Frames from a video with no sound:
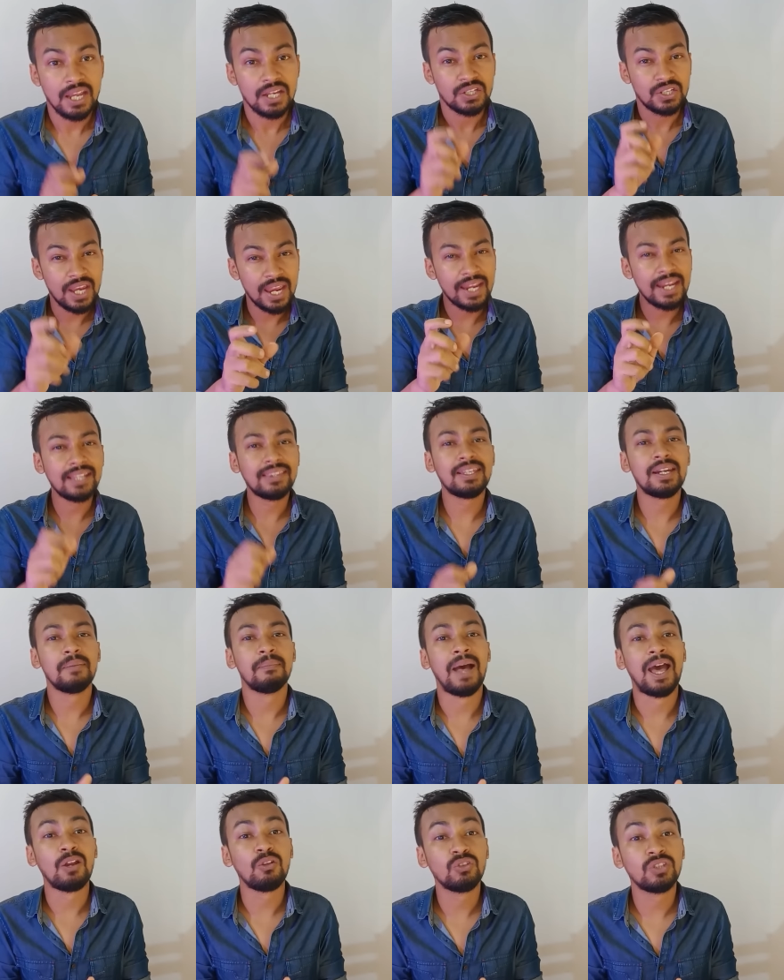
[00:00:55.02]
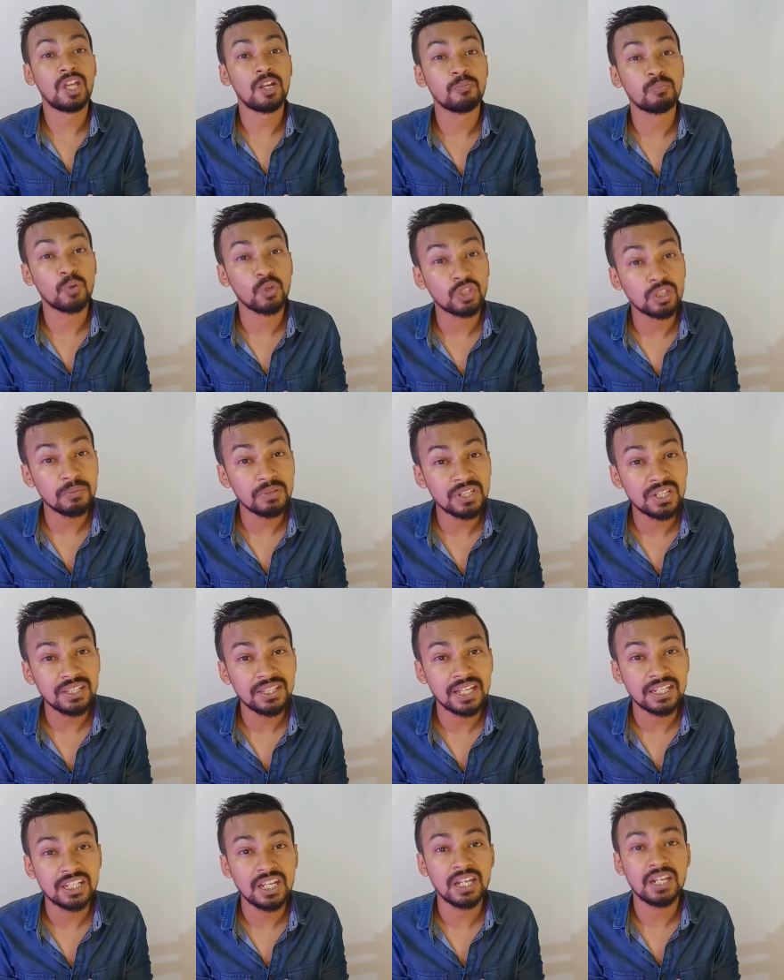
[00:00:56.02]
সেই ক্ষেত্রে ভারত তার প্রতিবেশী
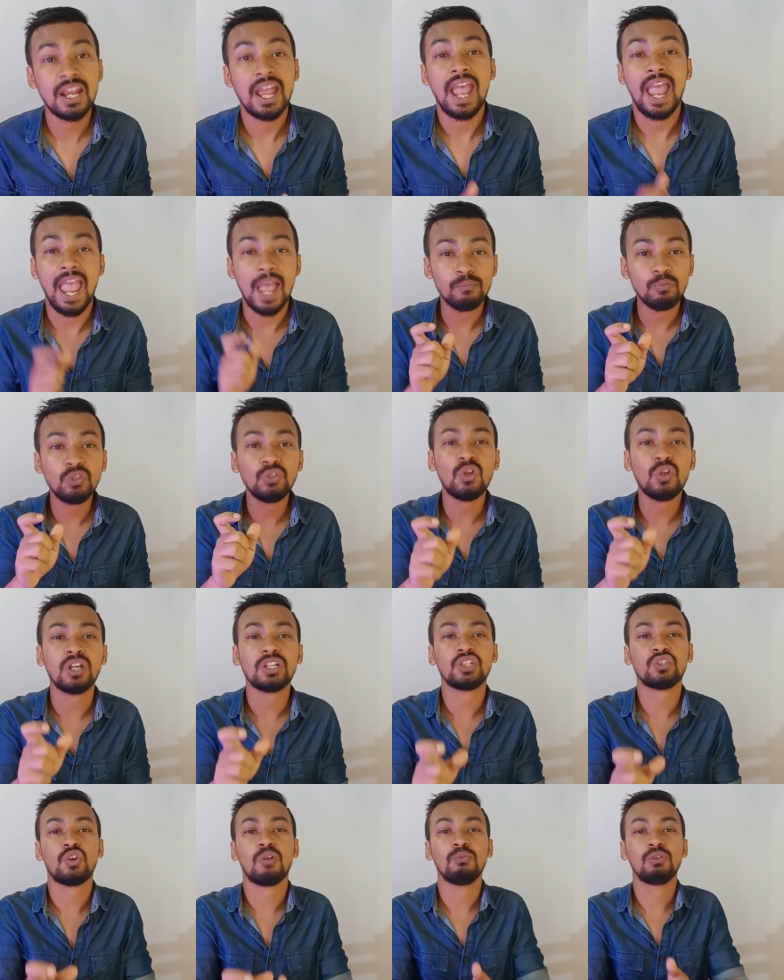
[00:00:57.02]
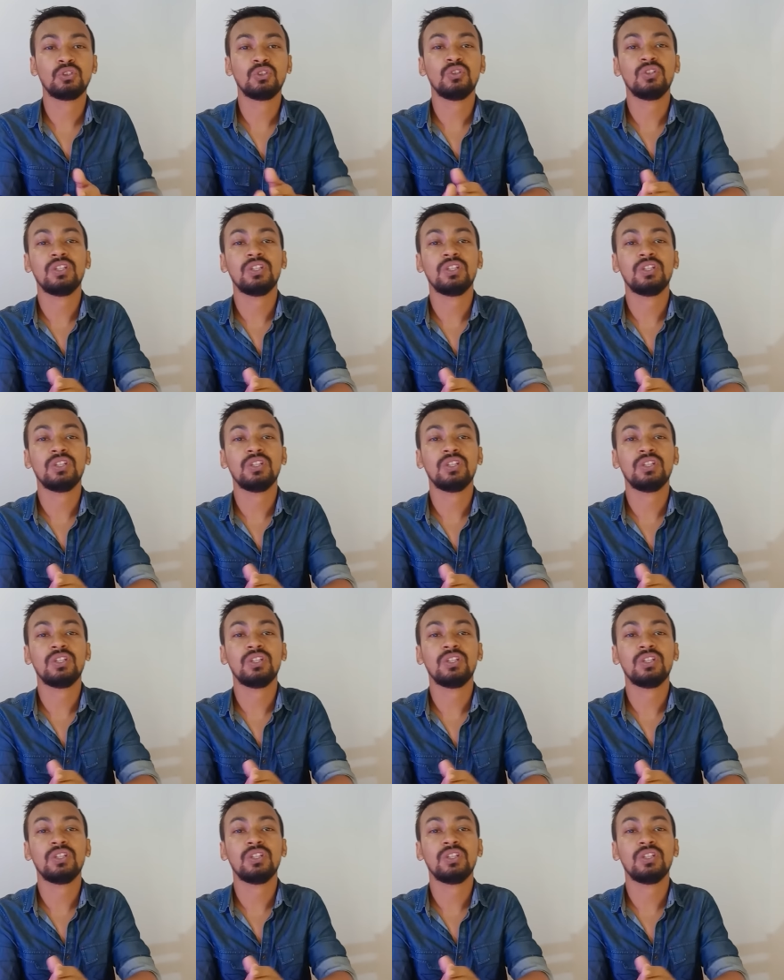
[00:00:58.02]
দেশের এমন দলকে সমর্থন